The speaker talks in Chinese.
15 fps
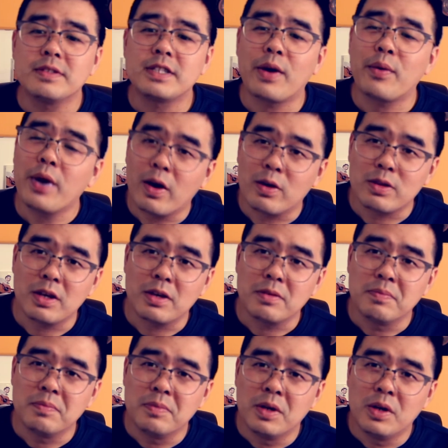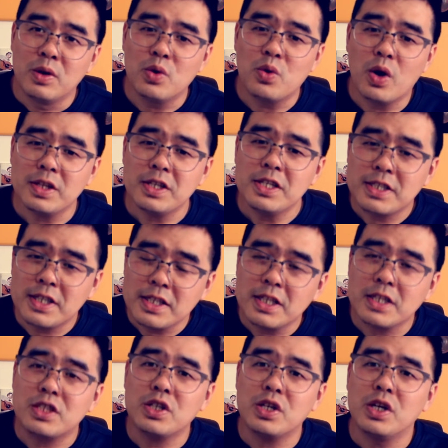才会好听。如果你仅
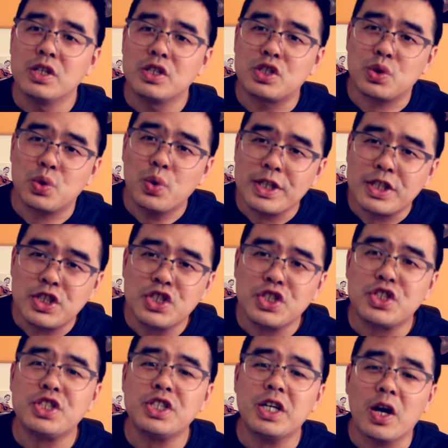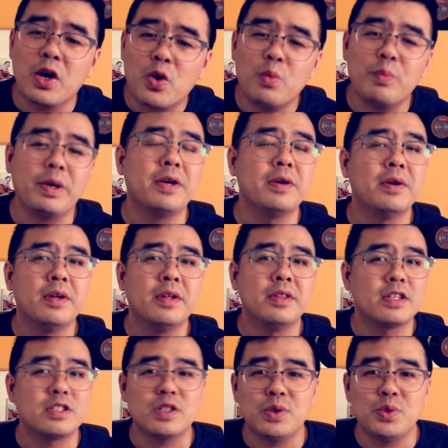仅是只会气息和共鸣，
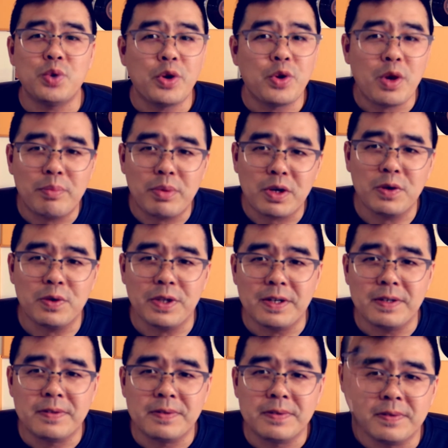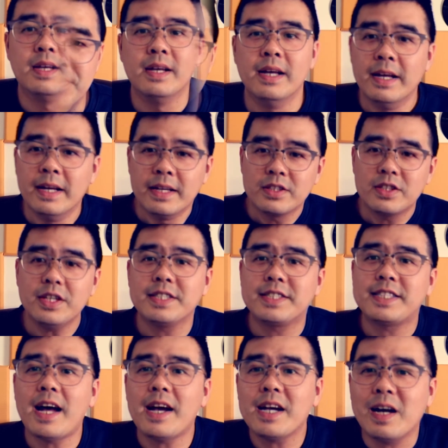那是远远不够的。第
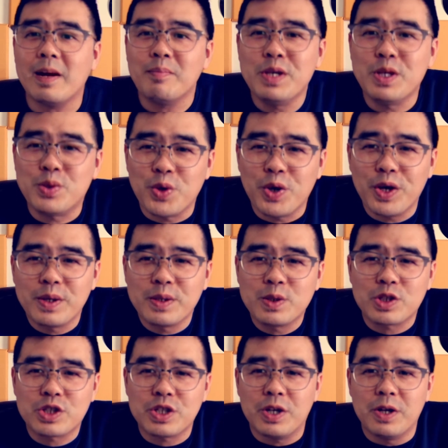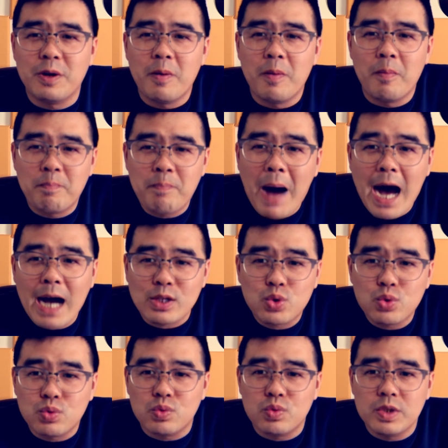三个秘诀就是把
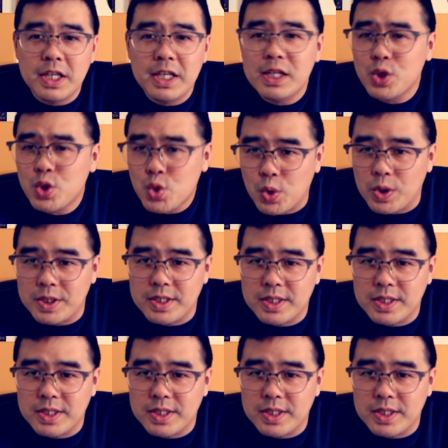住音准，